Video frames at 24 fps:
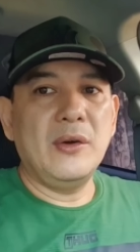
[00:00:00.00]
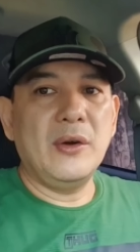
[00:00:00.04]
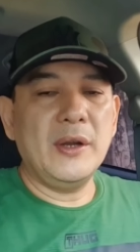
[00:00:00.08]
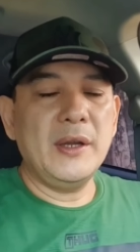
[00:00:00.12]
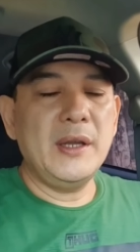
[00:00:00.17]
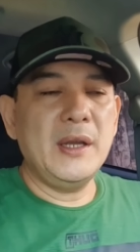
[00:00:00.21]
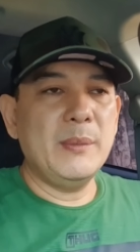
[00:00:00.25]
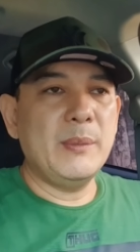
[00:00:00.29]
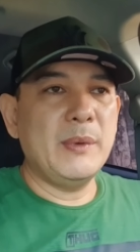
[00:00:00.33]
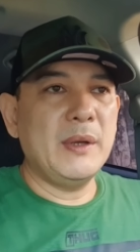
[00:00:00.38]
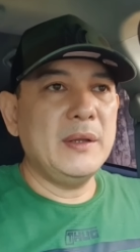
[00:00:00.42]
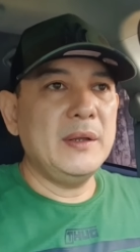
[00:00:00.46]

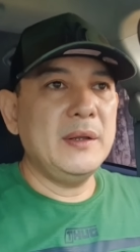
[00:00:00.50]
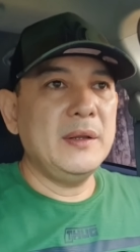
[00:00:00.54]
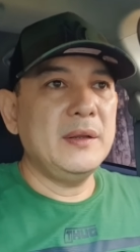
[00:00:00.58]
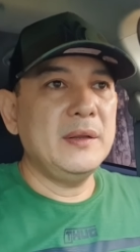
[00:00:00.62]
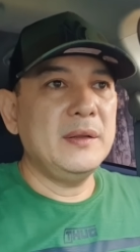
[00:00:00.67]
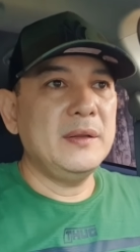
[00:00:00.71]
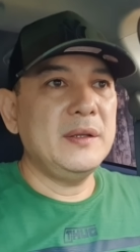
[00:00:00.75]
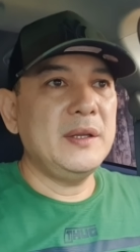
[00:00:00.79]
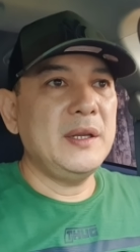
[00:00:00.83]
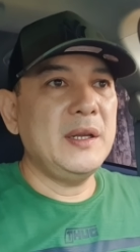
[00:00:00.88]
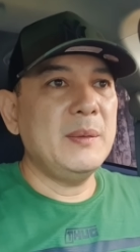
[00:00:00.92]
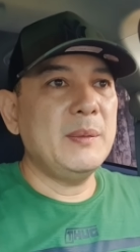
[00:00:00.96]
Okay naman,
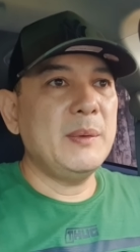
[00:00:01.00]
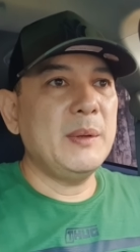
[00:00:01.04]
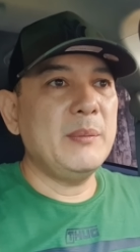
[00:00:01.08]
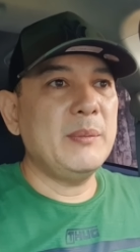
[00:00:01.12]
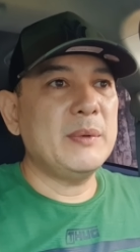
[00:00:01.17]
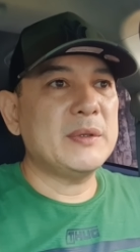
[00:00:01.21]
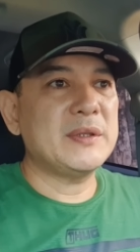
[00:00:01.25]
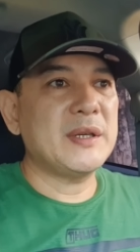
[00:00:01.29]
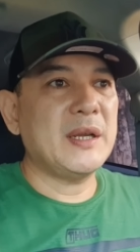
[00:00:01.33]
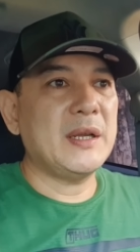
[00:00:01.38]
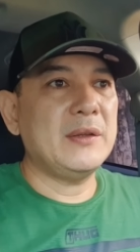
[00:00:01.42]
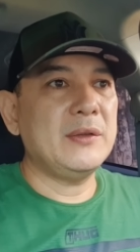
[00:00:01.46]
hindi naman
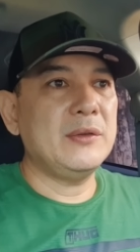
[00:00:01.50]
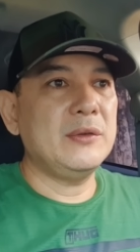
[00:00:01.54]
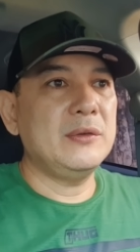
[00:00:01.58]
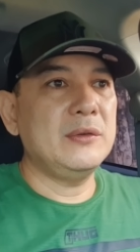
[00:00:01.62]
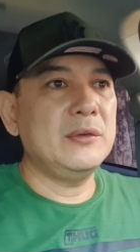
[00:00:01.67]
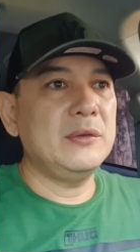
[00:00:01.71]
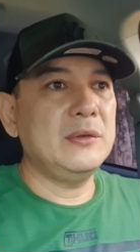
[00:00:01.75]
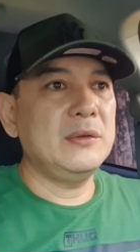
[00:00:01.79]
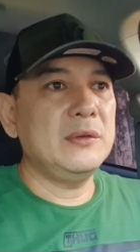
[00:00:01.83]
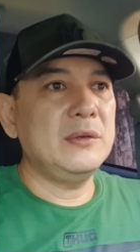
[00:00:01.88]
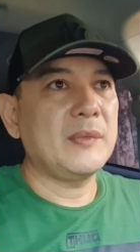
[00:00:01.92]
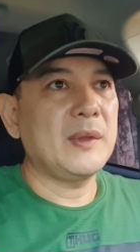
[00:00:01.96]

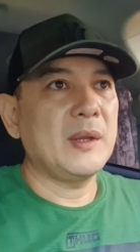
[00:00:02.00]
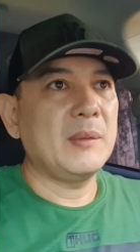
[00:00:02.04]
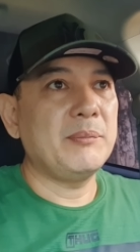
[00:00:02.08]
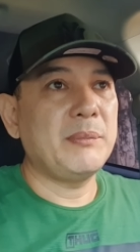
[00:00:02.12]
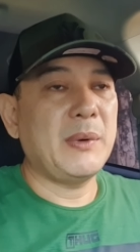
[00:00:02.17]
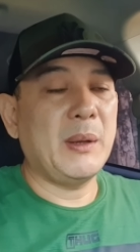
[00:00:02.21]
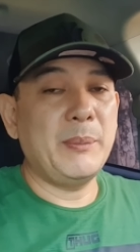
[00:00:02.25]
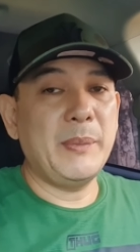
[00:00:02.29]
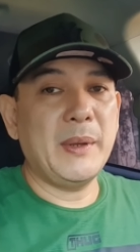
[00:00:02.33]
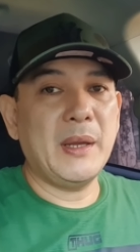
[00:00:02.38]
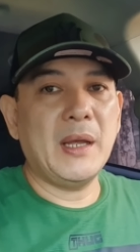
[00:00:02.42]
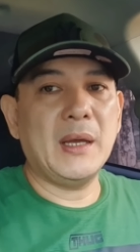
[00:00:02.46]
masyadong
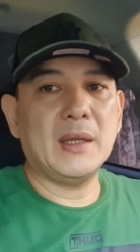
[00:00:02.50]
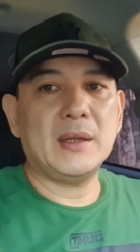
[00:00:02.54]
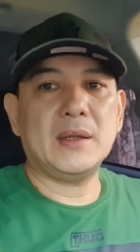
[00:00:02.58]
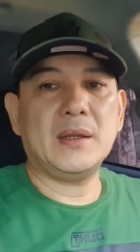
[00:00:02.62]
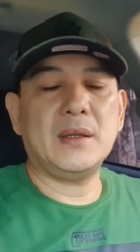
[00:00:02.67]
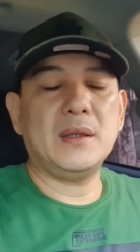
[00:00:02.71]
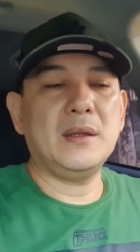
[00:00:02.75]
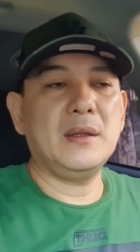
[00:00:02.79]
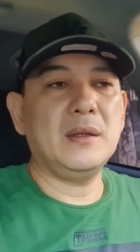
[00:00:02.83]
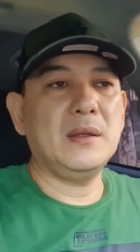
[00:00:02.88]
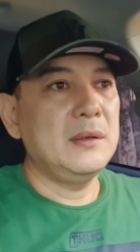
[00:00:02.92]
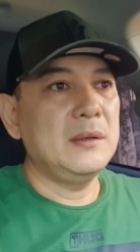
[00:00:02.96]
pabigat
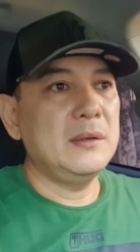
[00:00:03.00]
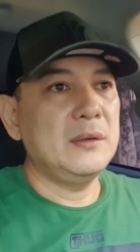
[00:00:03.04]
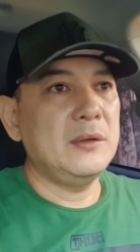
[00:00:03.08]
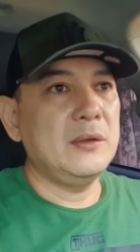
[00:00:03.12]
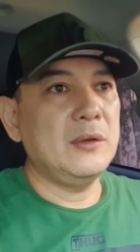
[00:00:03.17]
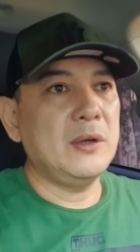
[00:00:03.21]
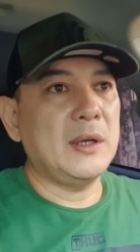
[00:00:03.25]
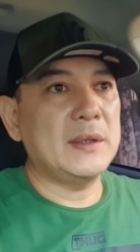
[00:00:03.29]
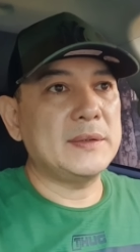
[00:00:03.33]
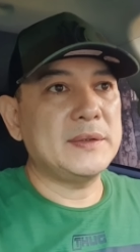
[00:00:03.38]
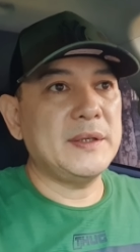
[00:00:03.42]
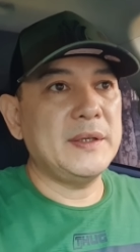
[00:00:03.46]

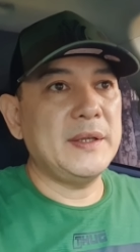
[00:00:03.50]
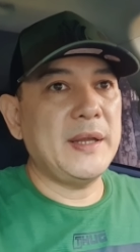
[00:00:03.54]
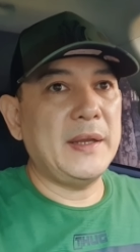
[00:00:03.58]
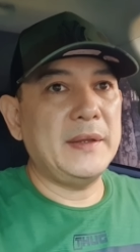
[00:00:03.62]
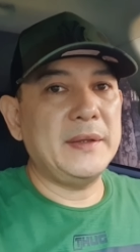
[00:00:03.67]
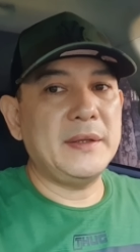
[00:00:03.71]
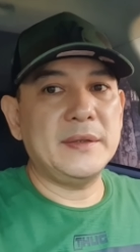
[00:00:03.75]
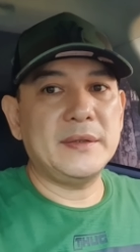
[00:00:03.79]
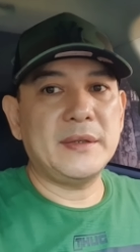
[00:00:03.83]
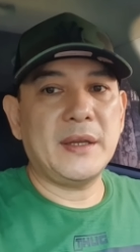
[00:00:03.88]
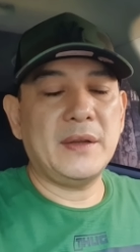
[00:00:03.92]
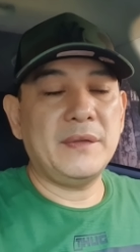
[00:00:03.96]
no kasi
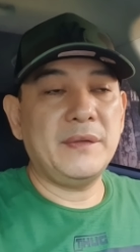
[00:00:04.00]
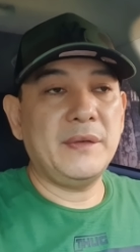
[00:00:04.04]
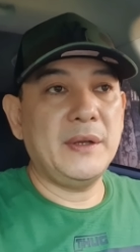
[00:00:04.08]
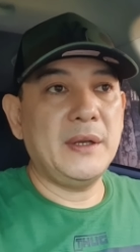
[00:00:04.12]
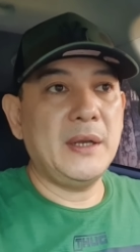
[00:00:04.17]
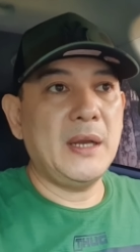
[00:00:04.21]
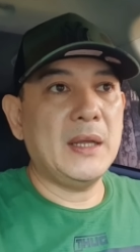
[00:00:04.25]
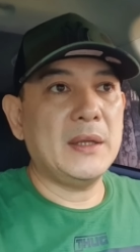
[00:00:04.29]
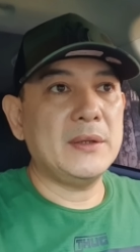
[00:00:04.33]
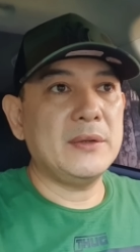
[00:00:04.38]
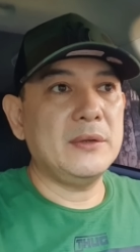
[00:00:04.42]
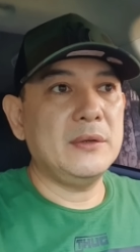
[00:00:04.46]

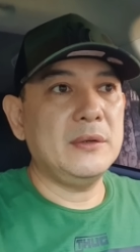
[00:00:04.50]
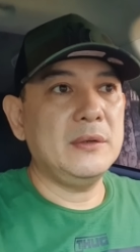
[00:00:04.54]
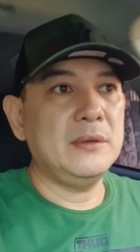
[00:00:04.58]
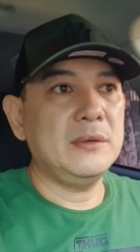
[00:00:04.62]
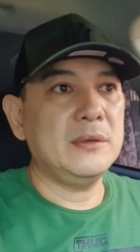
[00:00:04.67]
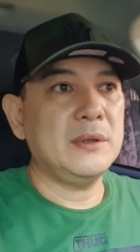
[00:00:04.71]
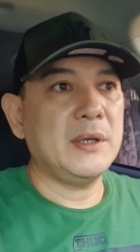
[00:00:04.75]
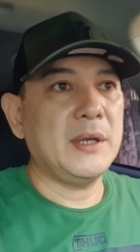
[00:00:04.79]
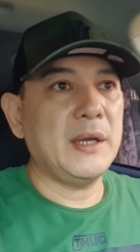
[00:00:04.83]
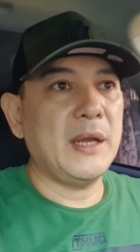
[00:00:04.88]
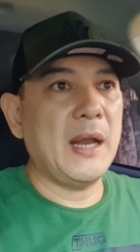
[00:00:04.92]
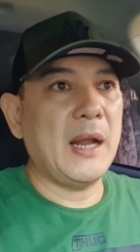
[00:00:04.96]
97 lang no.
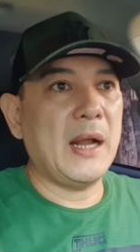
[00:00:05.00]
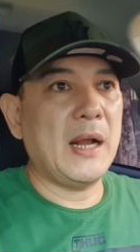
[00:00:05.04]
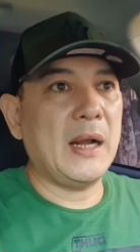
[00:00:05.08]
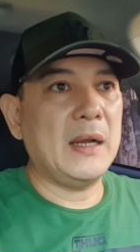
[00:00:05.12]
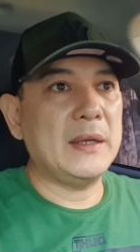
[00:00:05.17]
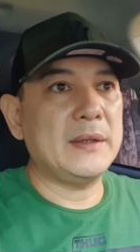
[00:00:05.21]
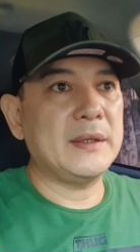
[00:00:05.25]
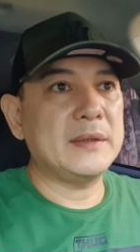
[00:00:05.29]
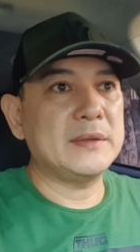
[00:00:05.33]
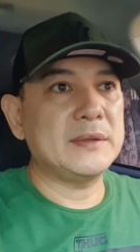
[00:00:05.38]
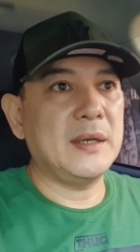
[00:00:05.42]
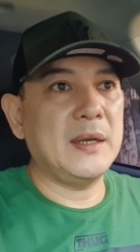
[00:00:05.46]

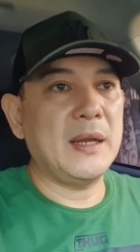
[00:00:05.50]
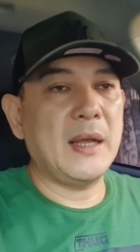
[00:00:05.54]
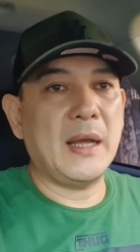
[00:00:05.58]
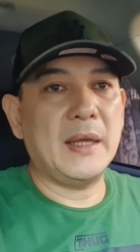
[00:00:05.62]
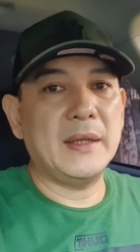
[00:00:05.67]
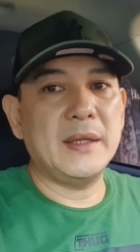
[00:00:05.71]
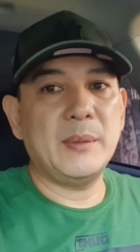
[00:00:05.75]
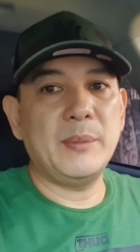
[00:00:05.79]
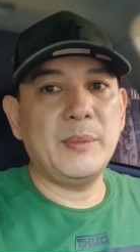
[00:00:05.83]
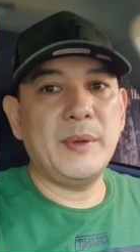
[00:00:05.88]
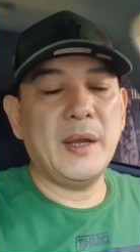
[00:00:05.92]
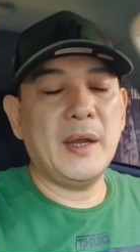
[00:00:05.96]
Kinakaltas na lang
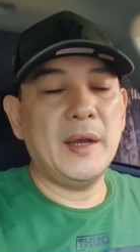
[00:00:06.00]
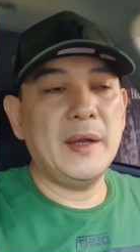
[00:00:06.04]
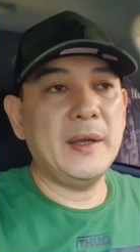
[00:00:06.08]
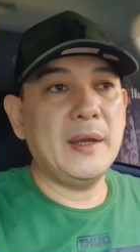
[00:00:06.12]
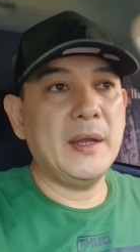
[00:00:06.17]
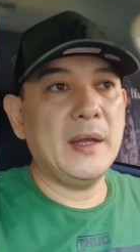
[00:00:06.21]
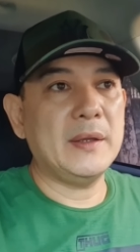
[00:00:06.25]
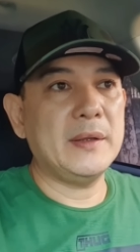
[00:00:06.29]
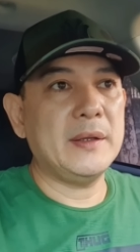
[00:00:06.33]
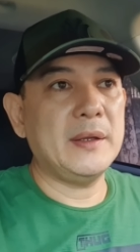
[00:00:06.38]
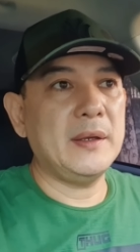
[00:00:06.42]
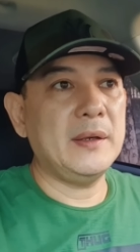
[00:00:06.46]
kada biyahe
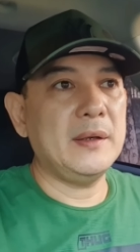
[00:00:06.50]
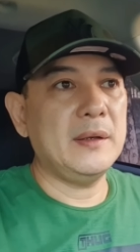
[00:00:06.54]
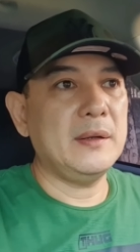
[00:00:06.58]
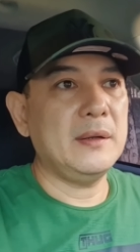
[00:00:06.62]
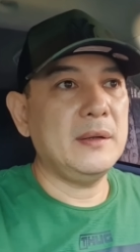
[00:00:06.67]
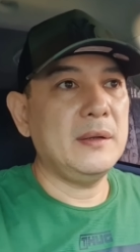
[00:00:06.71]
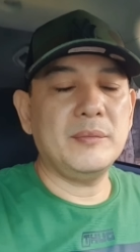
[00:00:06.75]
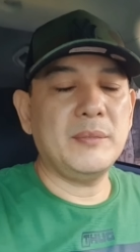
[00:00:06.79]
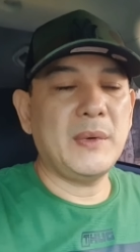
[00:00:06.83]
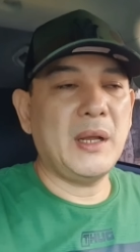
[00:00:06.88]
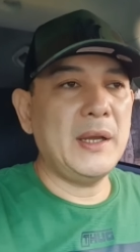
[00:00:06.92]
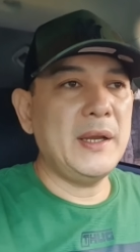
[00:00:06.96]
natin.
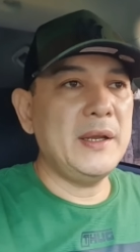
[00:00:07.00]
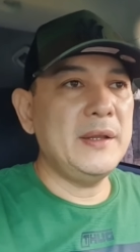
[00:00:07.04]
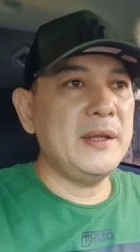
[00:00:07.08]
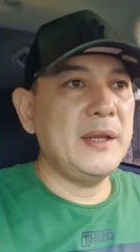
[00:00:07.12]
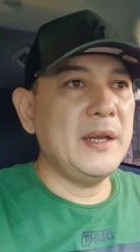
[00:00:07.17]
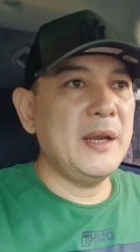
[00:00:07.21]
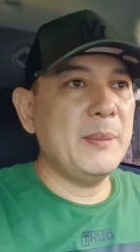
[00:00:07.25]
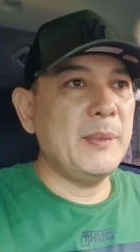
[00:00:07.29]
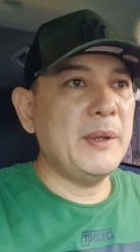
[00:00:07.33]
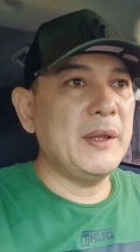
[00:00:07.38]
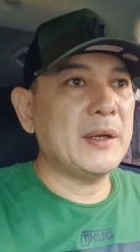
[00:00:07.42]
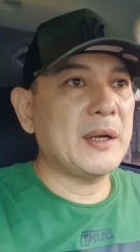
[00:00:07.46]
Bali hindi
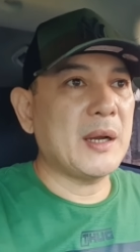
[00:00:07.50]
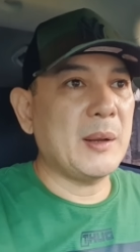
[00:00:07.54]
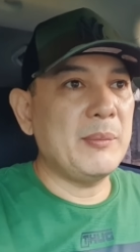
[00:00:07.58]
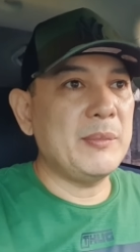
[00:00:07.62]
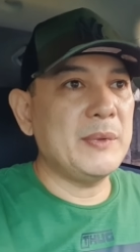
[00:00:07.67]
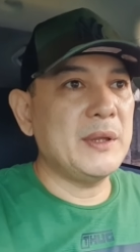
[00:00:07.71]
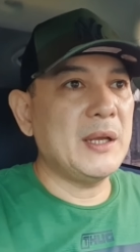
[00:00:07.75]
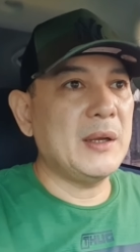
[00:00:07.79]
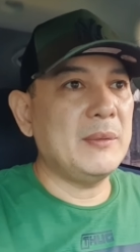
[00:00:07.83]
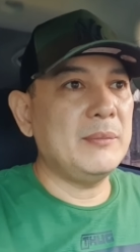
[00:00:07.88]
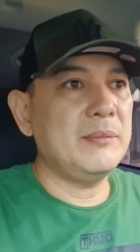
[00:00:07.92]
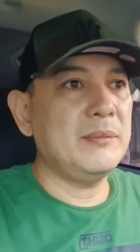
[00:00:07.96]
naman
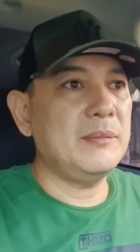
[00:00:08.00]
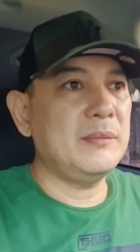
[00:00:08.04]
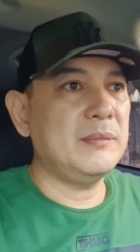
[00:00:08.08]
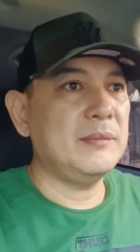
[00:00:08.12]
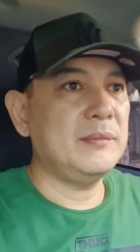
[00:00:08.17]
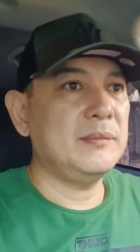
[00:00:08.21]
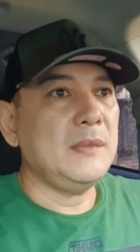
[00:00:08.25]
ramdam.